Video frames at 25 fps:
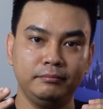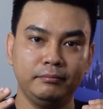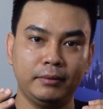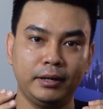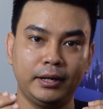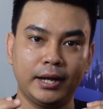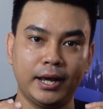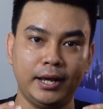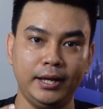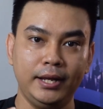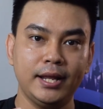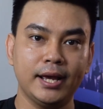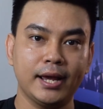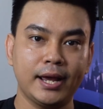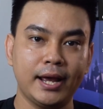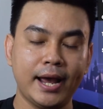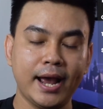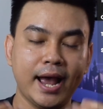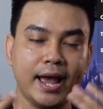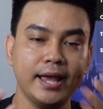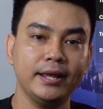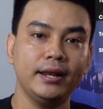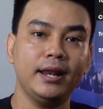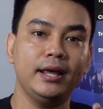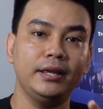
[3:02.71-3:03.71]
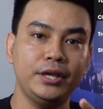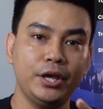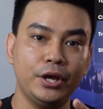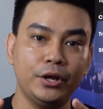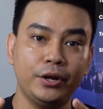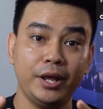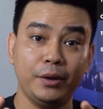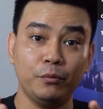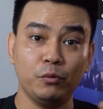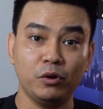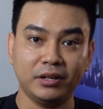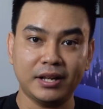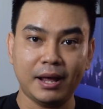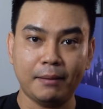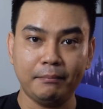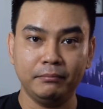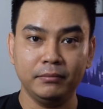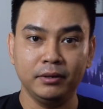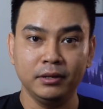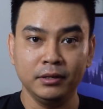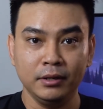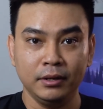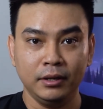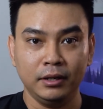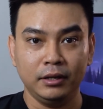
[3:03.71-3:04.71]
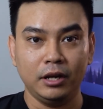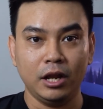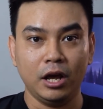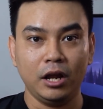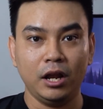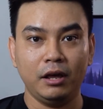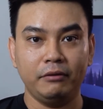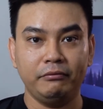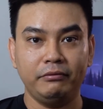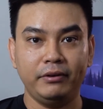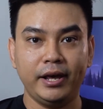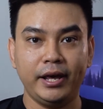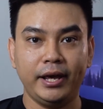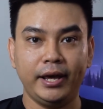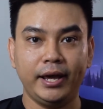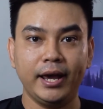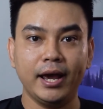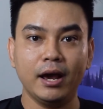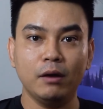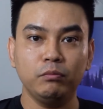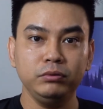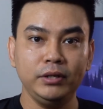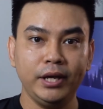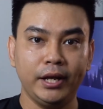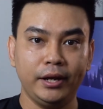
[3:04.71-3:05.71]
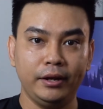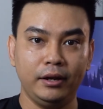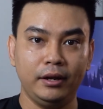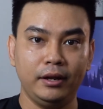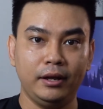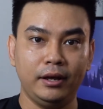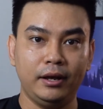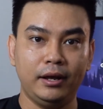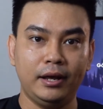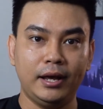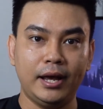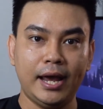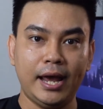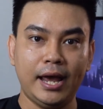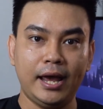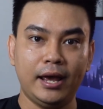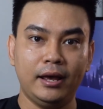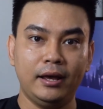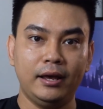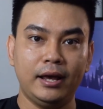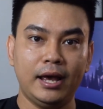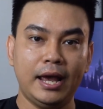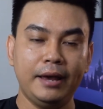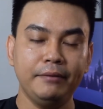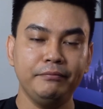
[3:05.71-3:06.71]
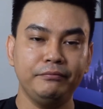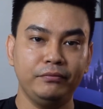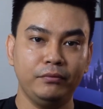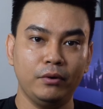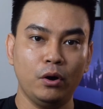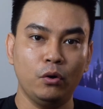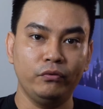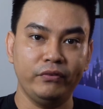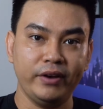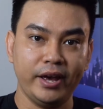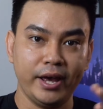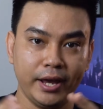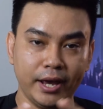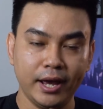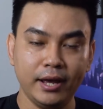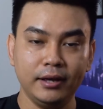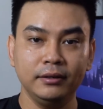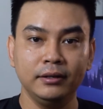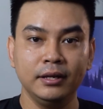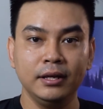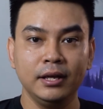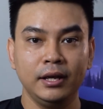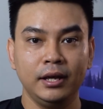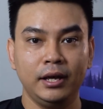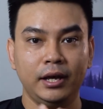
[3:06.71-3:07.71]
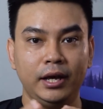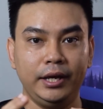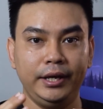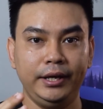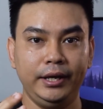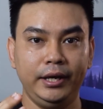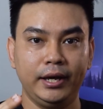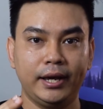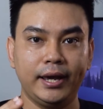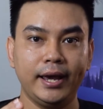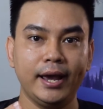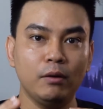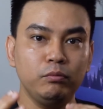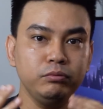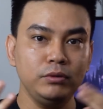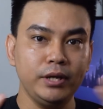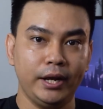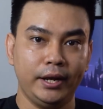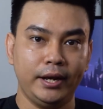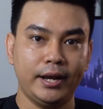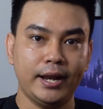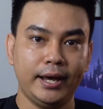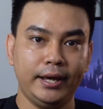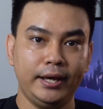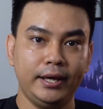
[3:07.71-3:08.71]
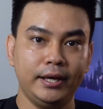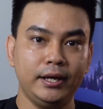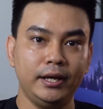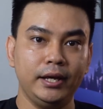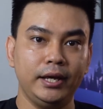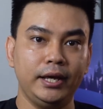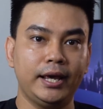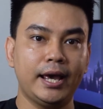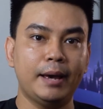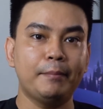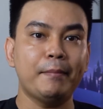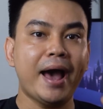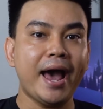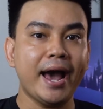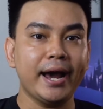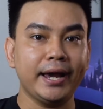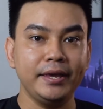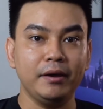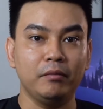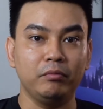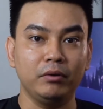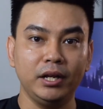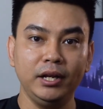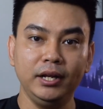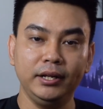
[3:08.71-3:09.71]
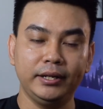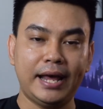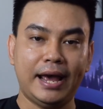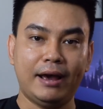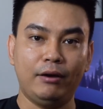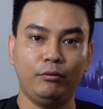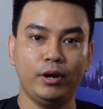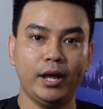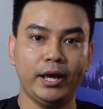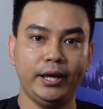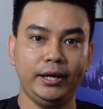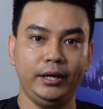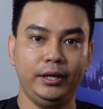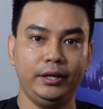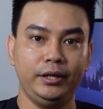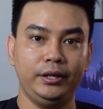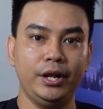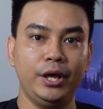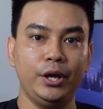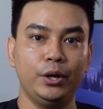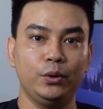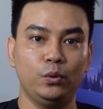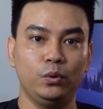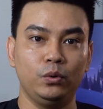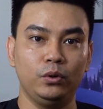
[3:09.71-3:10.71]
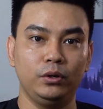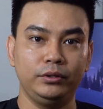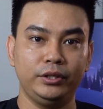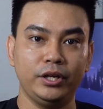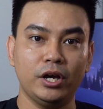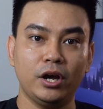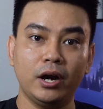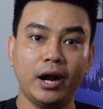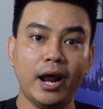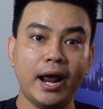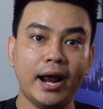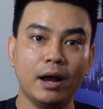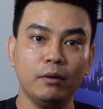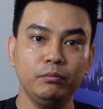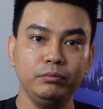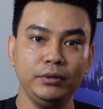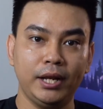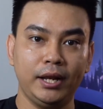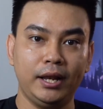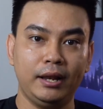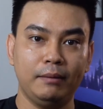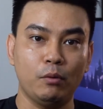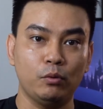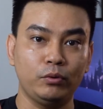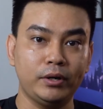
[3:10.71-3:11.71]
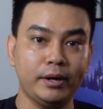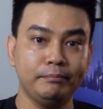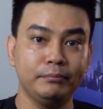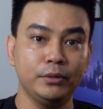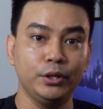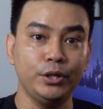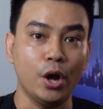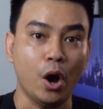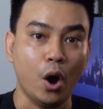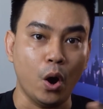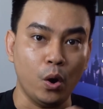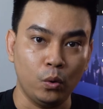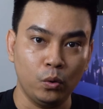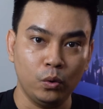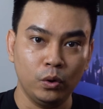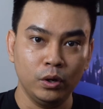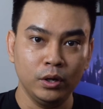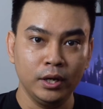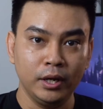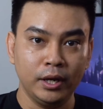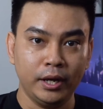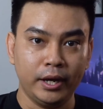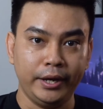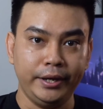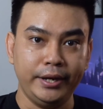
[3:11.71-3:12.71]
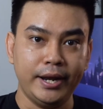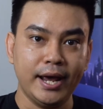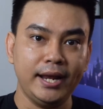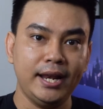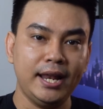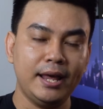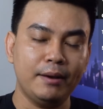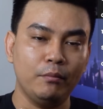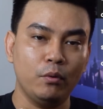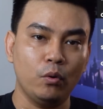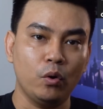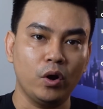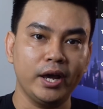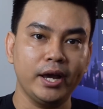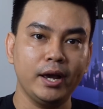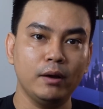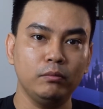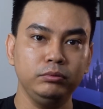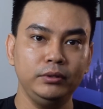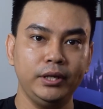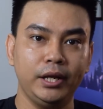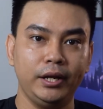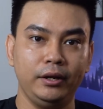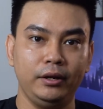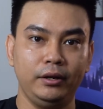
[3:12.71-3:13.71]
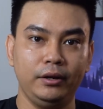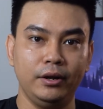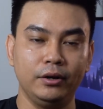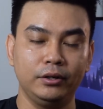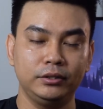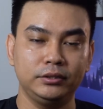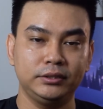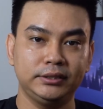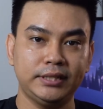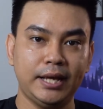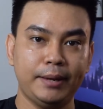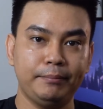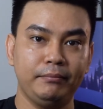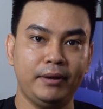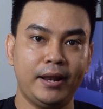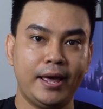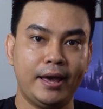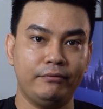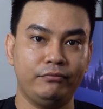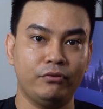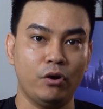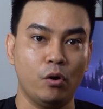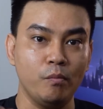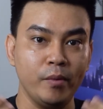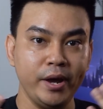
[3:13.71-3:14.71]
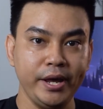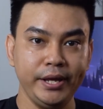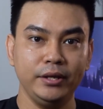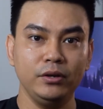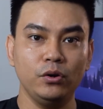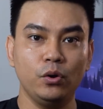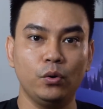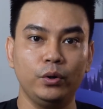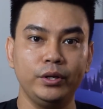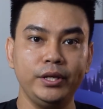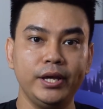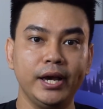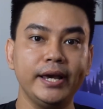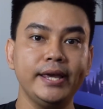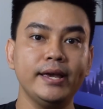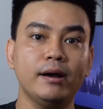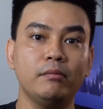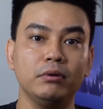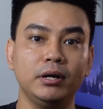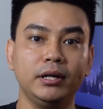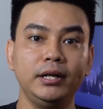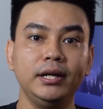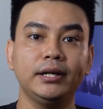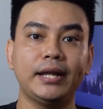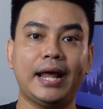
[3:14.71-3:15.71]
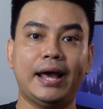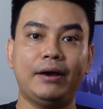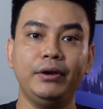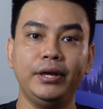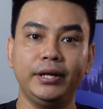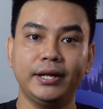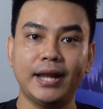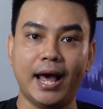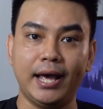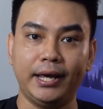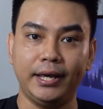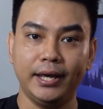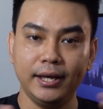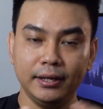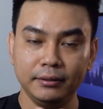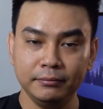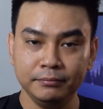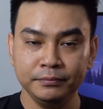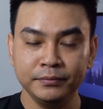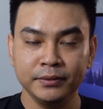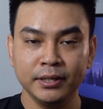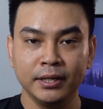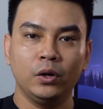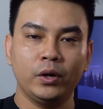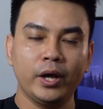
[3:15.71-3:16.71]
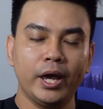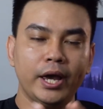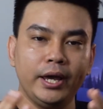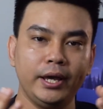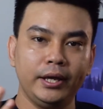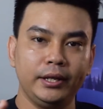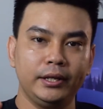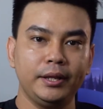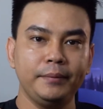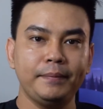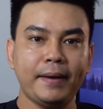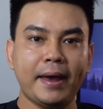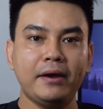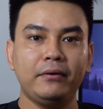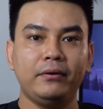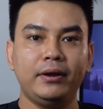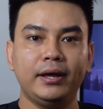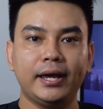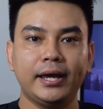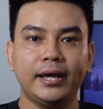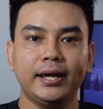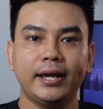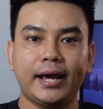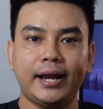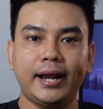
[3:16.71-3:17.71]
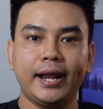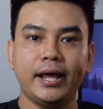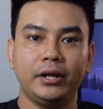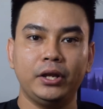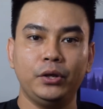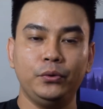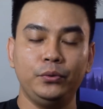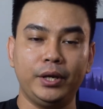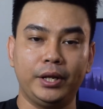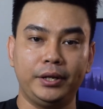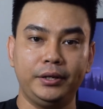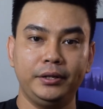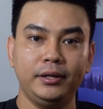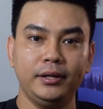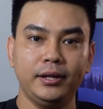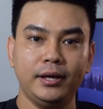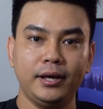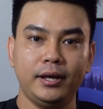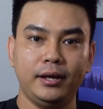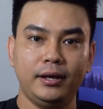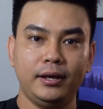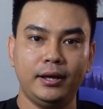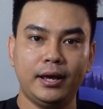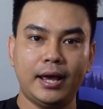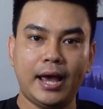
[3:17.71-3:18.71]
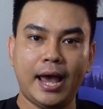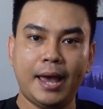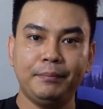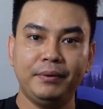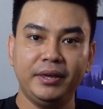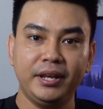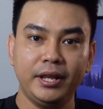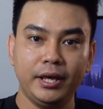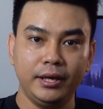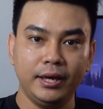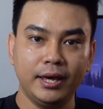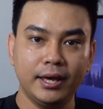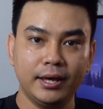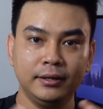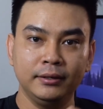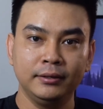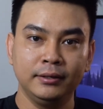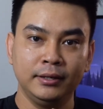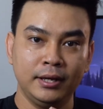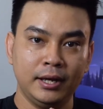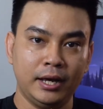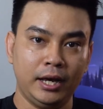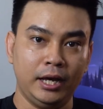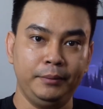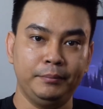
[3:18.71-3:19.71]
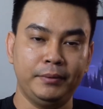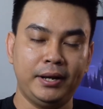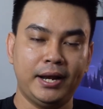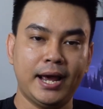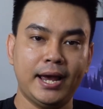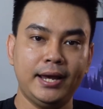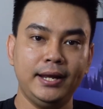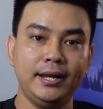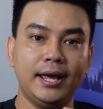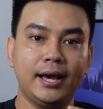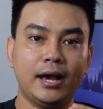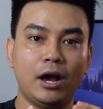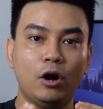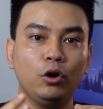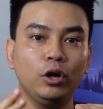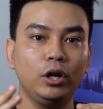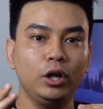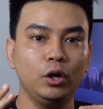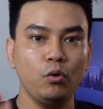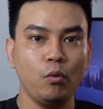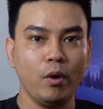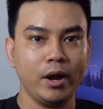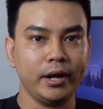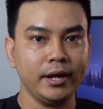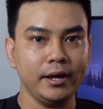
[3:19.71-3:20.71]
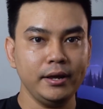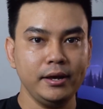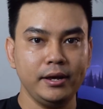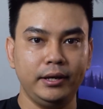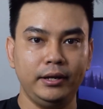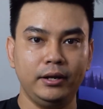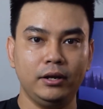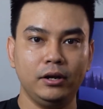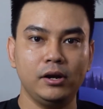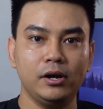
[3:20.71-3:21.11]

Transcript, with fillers: mình nghĩ là khá là nhiều anh em quan tâm đó là về cái góc nhìn FOV ha thì cái góc nhìn này á, thì cả ba cái dòng kính thực tảo này đều cho ra góc nhìn là 110 độ thì đây là một cái góc nhìn được xem là phổ biến của những cái dòng kính thực tảo hiện tại ha ok thì tiếp theo là cái khả năng điều chỉnh ờ, IPD ha. thì mình thấy là Oculus Quest á, thì nó